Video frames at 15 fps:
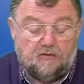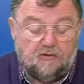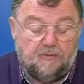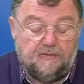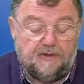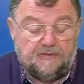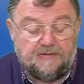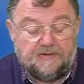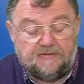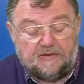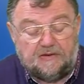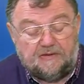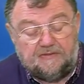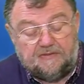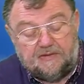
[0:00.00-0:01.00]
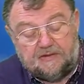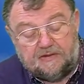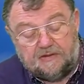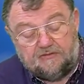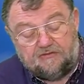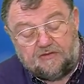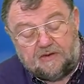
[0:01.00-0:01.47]
oben etwas drauf
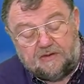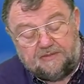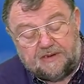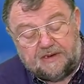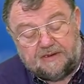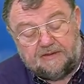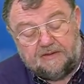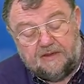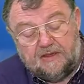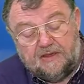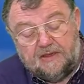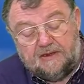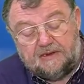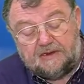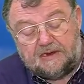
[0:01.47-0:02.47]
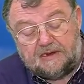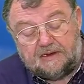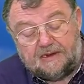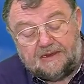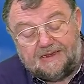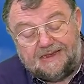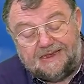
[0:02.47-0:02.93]
geschraubt hat,
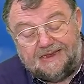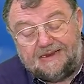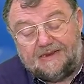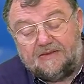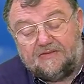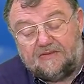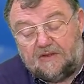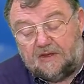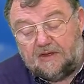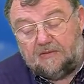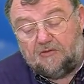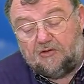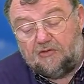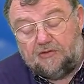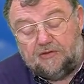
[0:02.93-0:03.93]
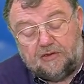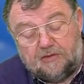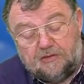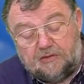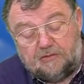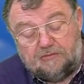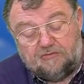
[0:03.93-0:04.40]
dann geht es ja im Grunde
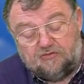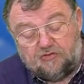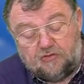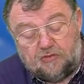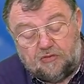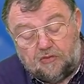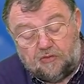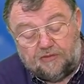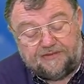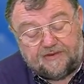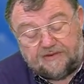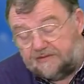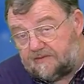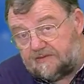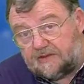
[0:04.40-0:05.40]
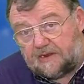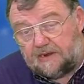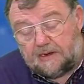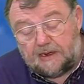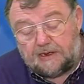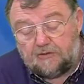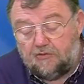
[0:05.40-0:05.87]
genommen schon los. Es ist
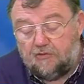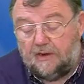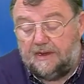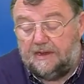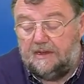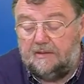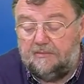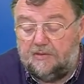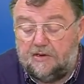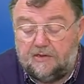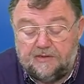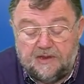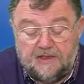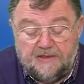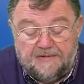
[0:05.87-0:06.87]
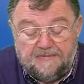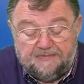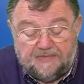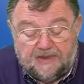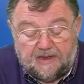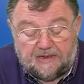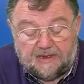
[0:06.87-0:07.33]
ein Akku eingebaut,
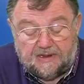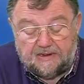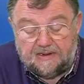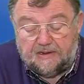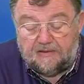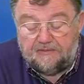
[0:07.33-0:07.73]
der kann